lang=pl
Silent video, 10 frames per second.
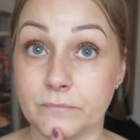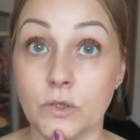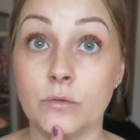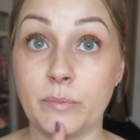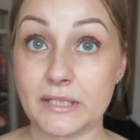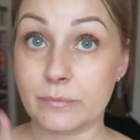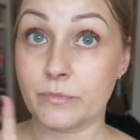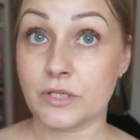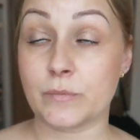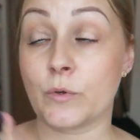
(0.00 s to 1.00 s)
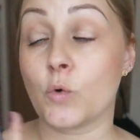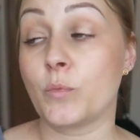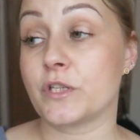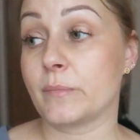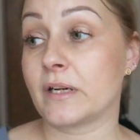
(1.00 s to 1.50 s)
no bardzo bym chciała sobie
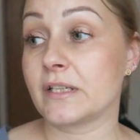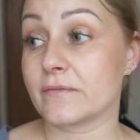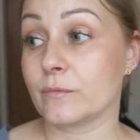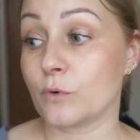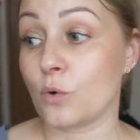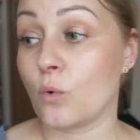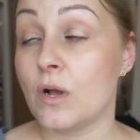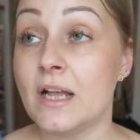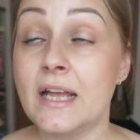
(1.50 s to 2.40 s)
kupić amarylis w tym roku.